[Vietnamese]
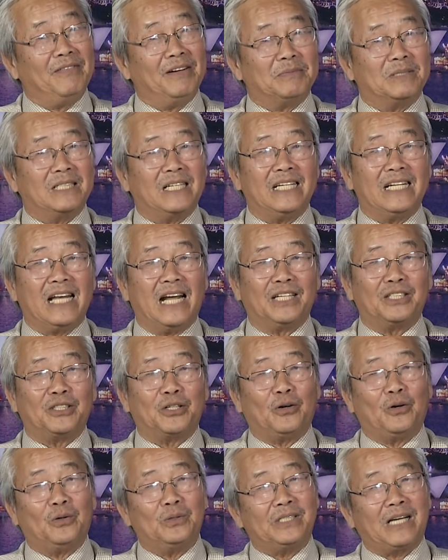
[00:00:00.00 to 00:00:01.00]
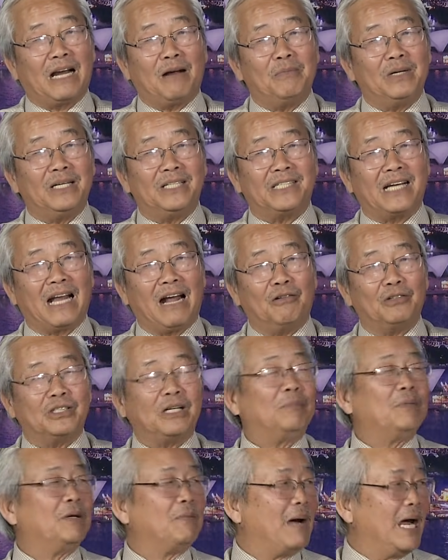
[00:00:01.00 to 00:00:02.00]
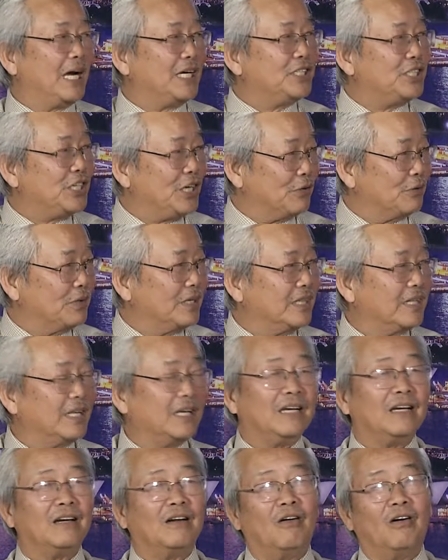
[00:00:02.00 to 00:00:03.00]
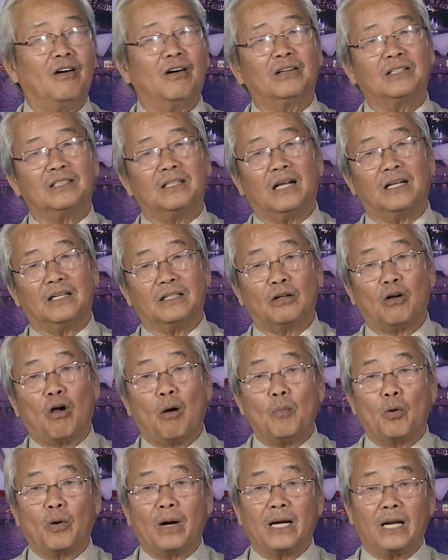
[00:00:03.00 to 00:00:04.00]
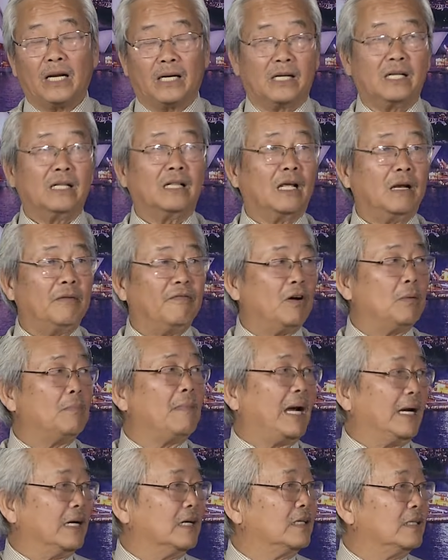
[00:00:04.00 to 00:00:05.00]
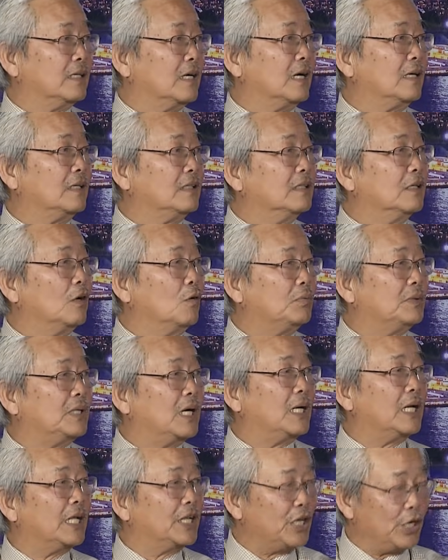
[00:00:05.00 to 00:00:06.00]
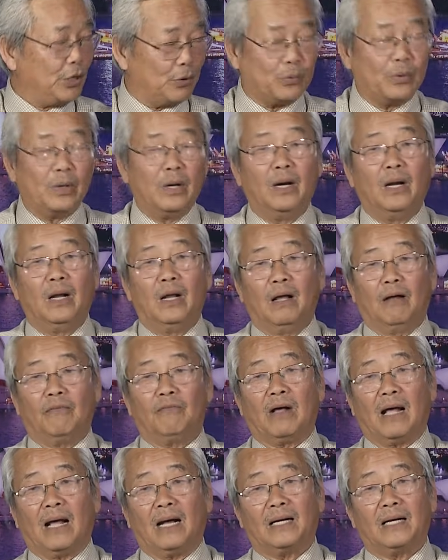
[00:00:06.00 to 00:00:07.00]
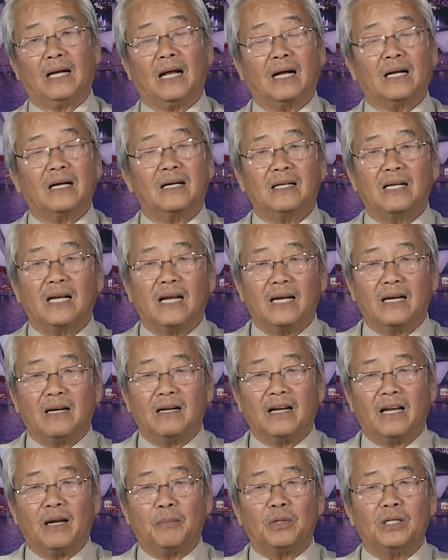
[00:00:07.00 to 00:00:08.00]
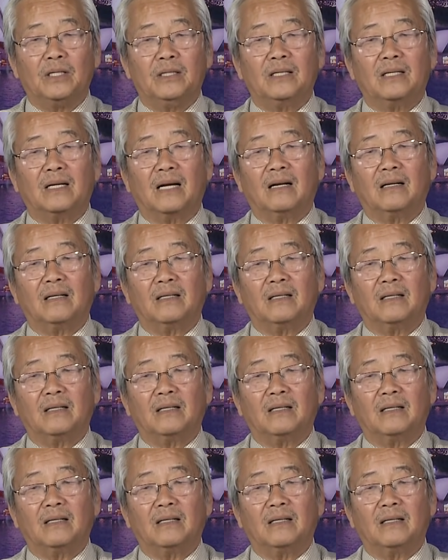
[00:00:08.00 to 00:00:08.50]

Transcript: một cái dân số 66 67 triệu đó thì nó ờ, có một cái nền kinh tế vững mạnh hơn là nước Úc rất là nhiều. Và cái hiệp ước